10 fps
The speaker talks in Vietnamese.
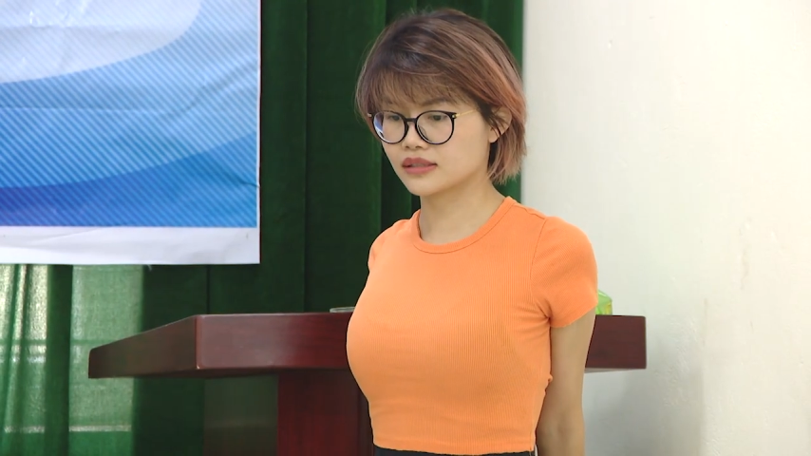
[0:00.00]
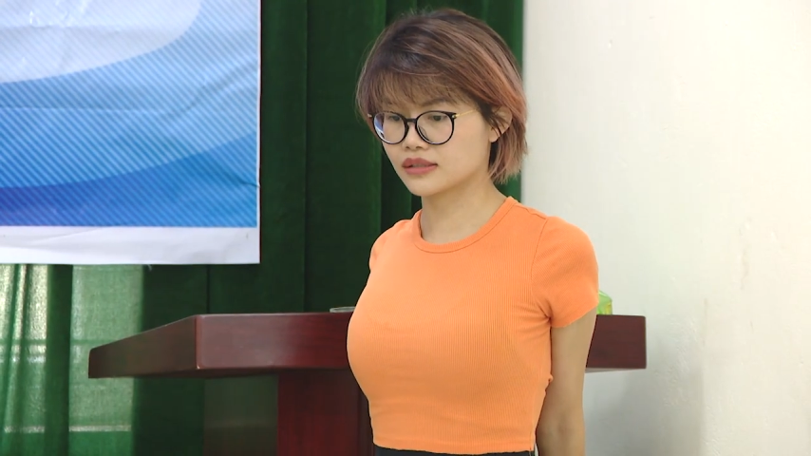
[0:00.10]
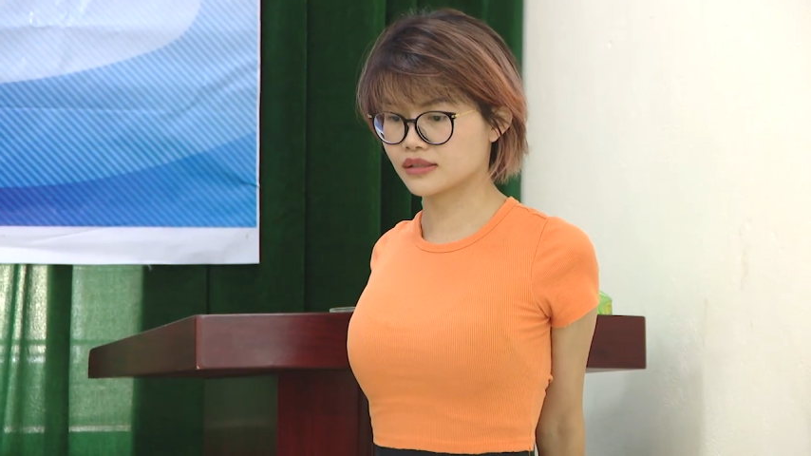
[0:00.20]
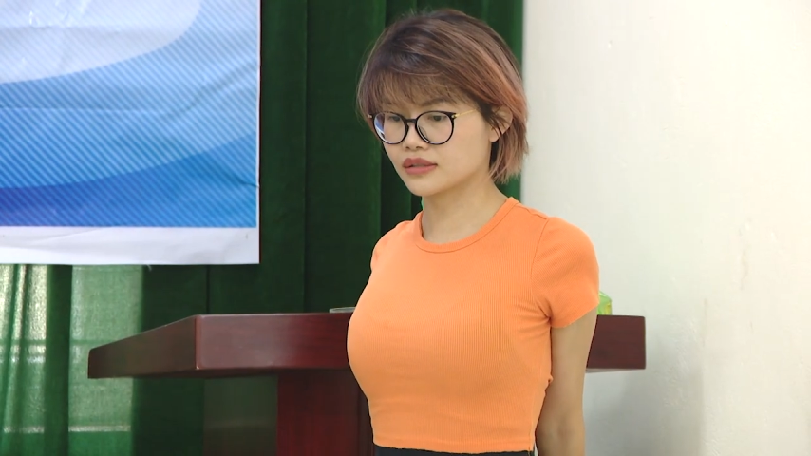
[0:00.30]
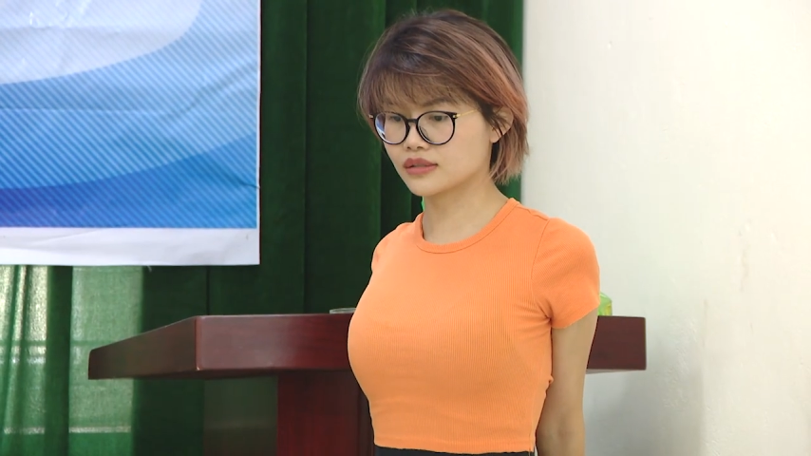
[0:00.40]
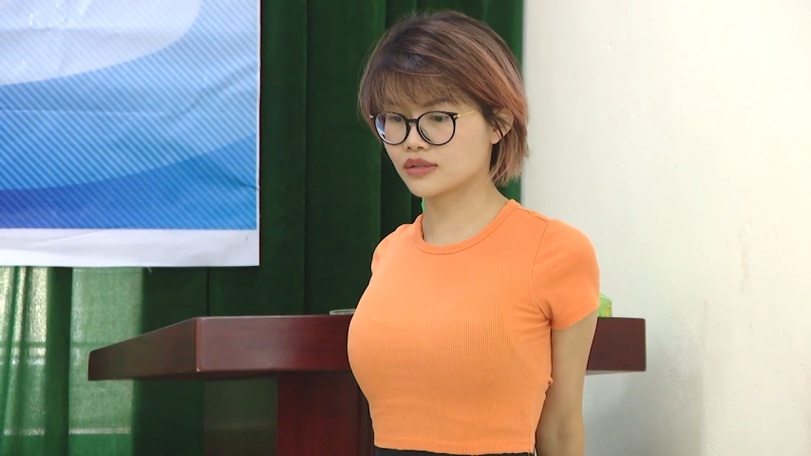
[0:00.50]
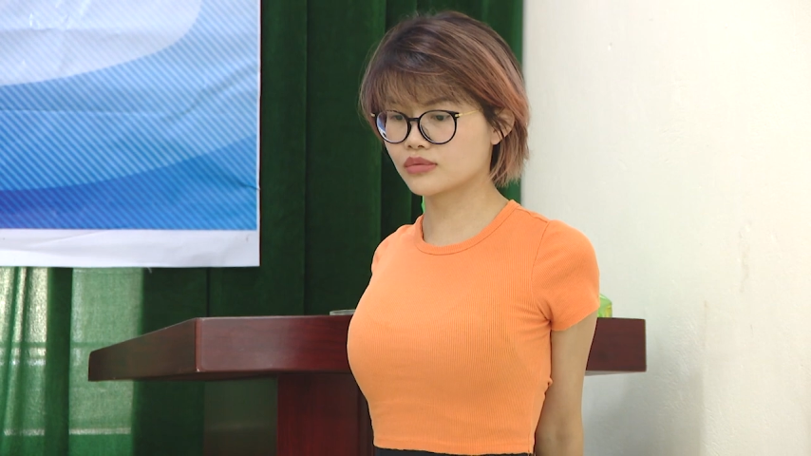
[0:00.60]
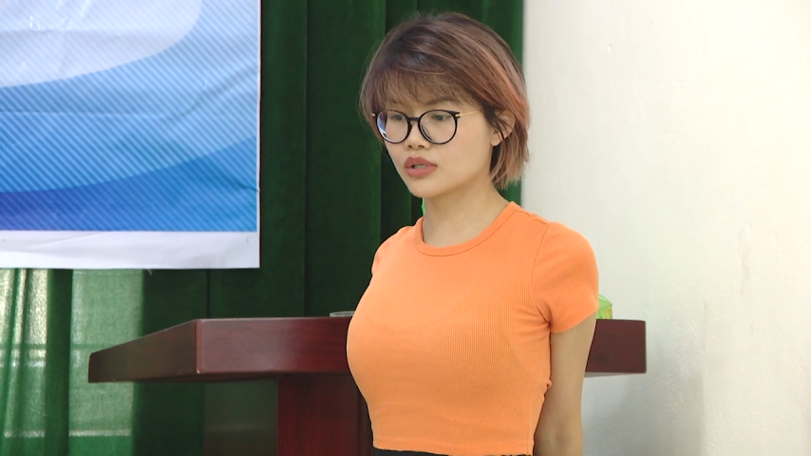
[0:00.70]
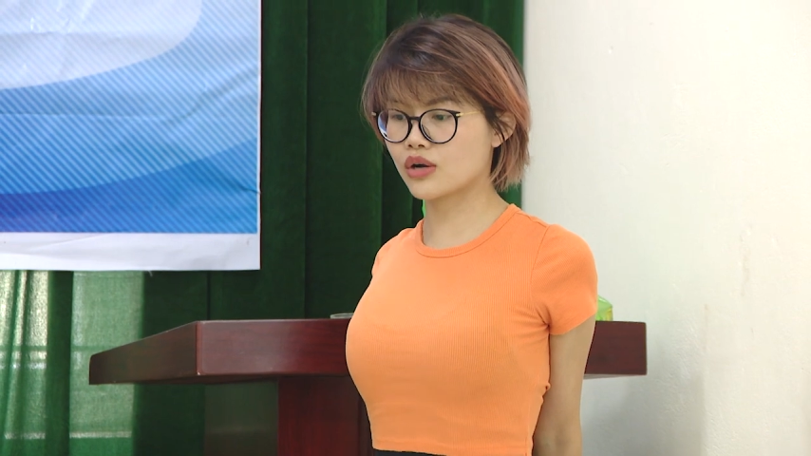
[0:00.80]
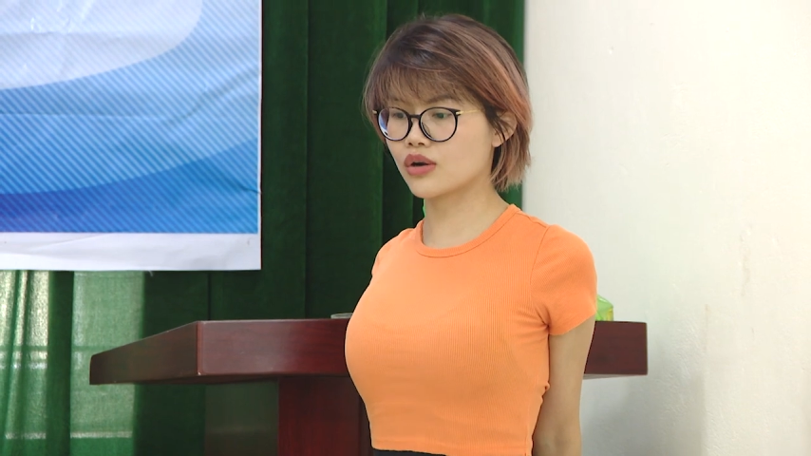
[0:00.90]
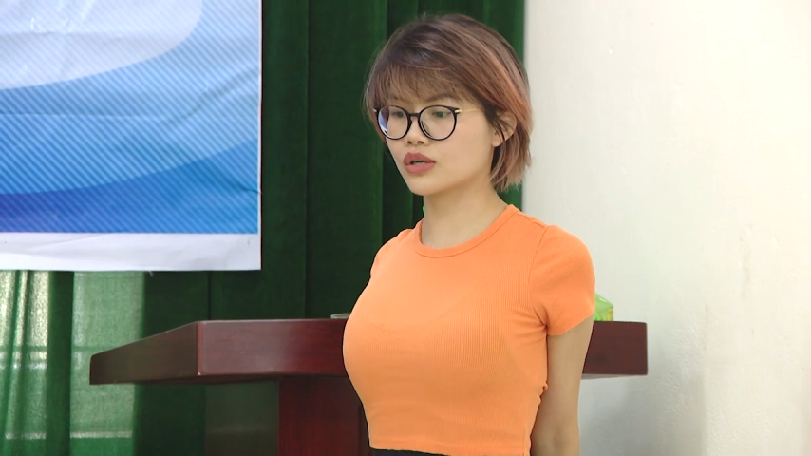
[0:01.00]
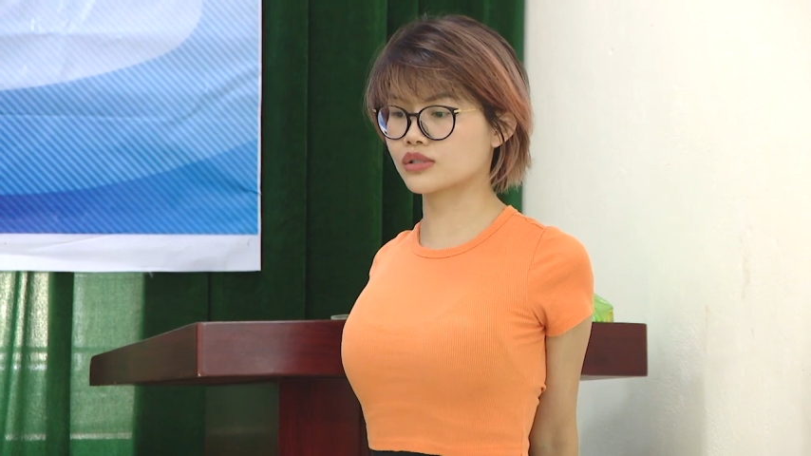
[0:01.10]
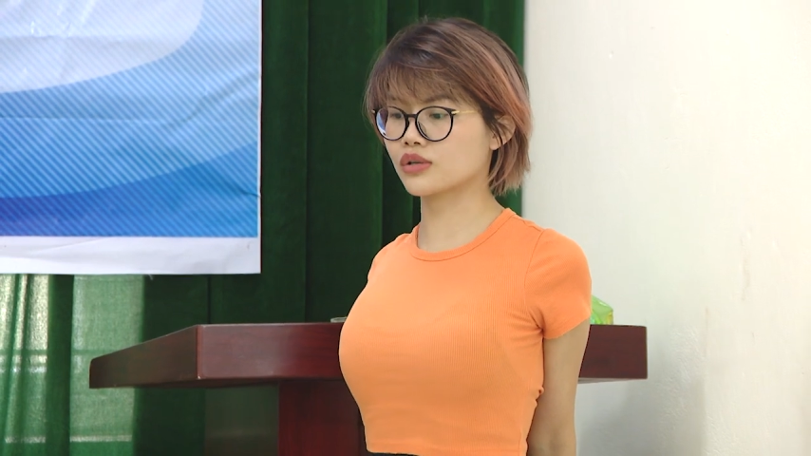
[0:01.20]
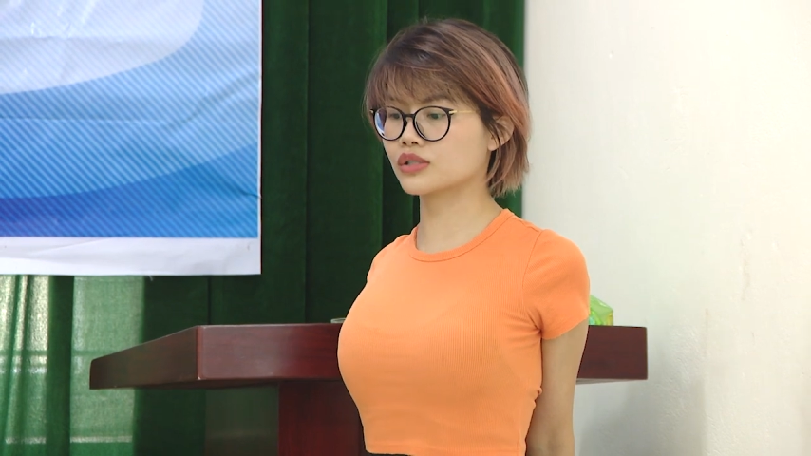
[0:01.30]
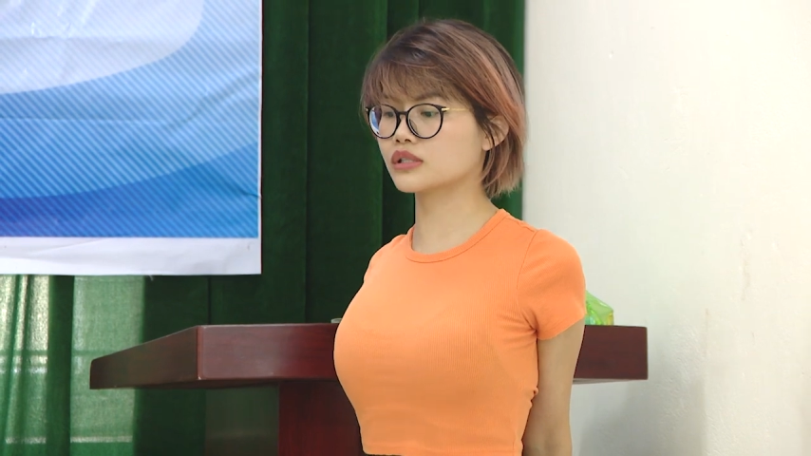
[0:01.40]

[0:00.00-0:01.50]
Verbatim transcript: đề liên quan đến xương khớp,